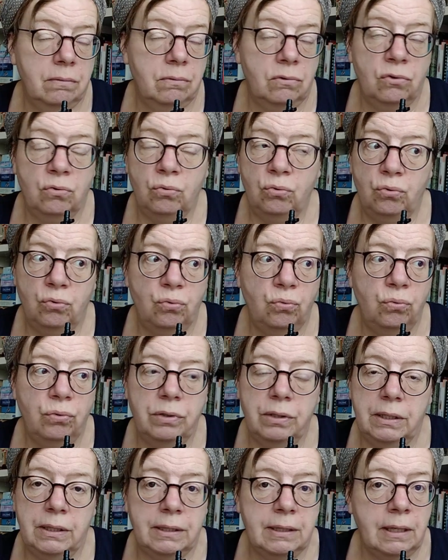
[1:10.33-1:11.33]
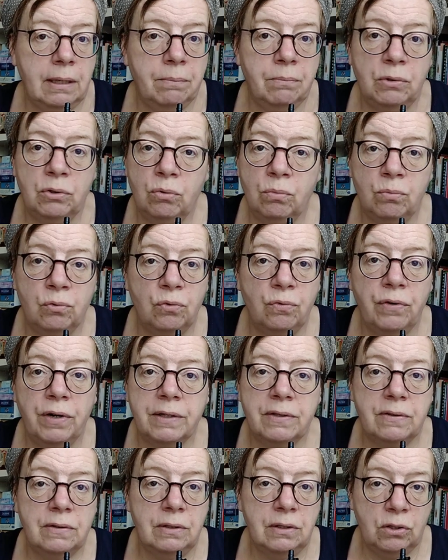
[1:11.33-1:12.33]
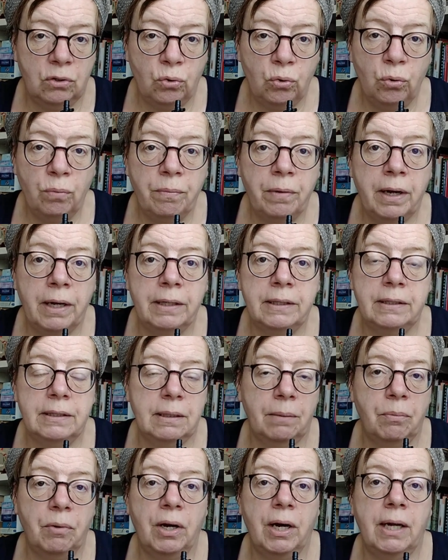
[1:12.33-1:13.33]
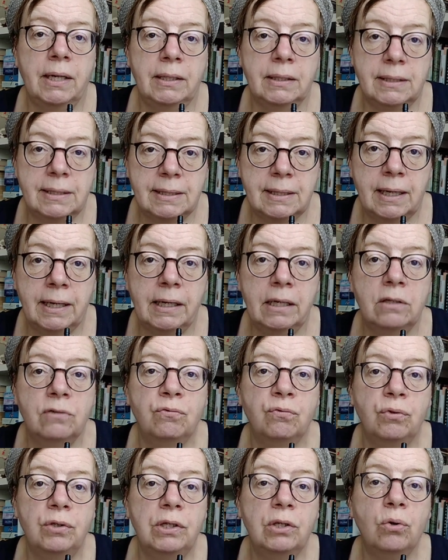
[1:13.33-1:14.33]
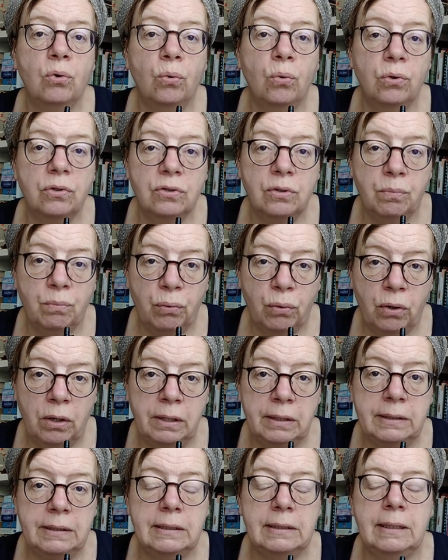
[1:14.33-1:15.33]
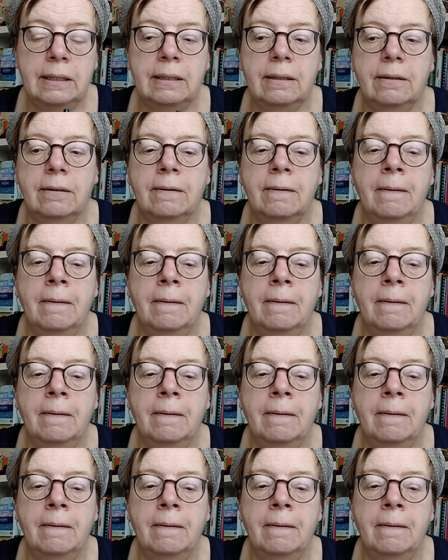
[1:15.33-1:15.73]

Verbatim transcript: zu tun, ich kann mich um sowas nicht kümmern, ich habe keine Zeit für die große Politik.